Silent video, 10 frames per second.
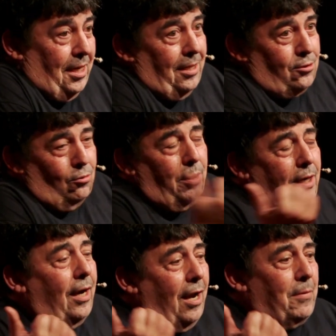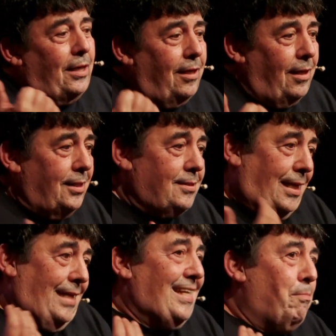estuviera en Alemania del Este,
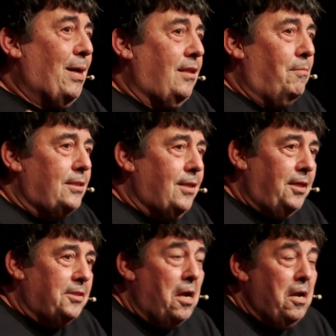que es la parte más gris.